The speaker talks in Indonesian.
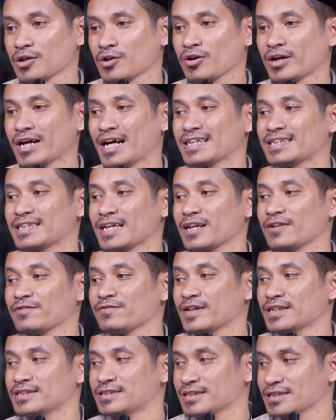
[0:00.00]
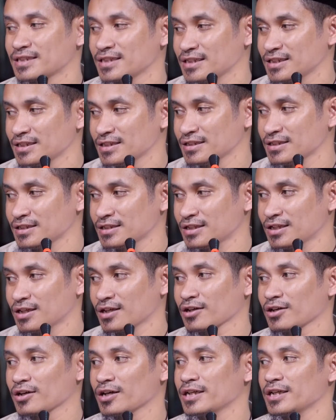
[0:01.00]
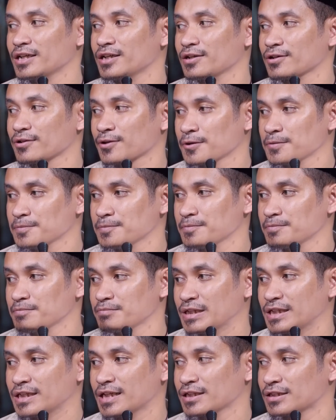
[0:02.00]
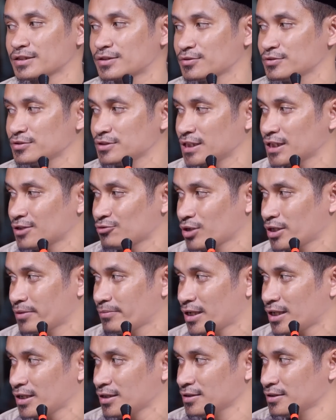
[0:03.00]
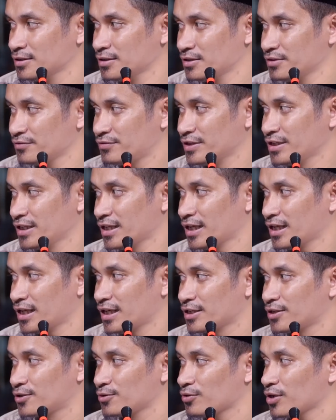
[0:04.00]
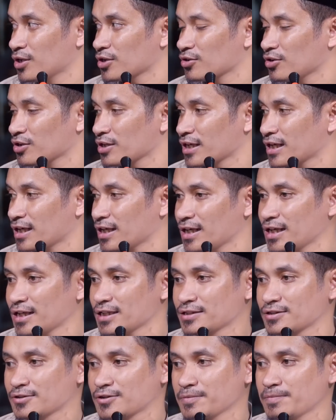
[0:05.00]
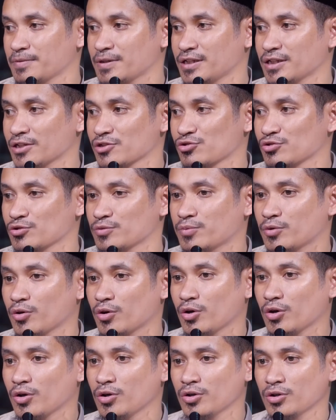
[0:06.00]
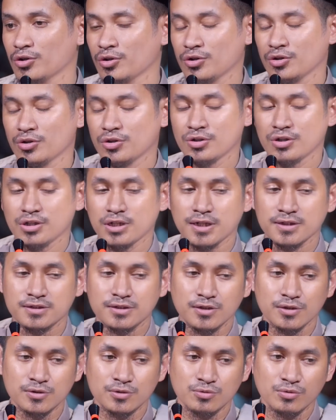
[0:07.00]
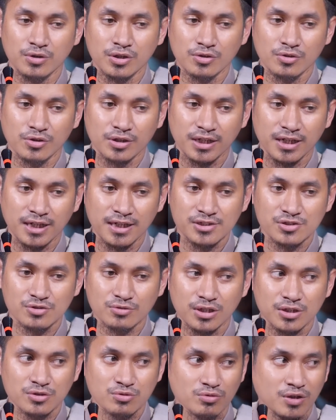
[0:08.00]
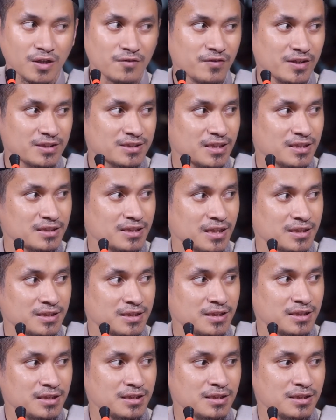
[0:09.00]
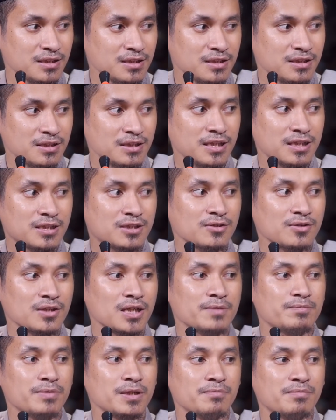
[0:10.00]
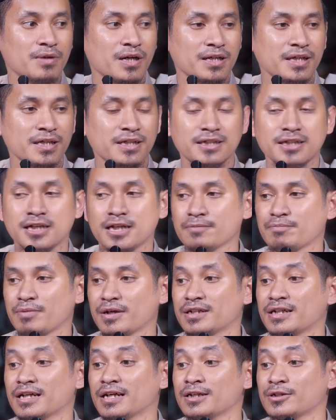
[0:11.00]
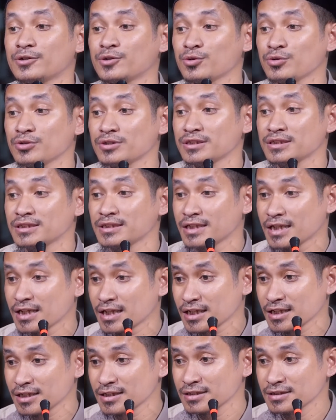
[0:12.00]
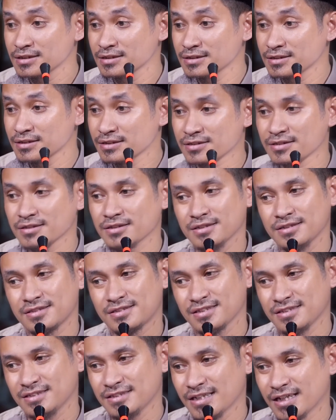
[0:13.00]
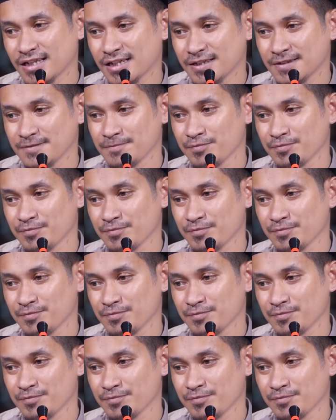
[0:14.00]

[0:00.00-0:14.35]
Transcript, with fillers: Rok'at al-fajri khairum minat dunya wa ma fiha. Dua rakaat qobliyah subuh atau dua rakaat sholat sunnah fajar tadi itu lebih baik daripada dunia seisinya.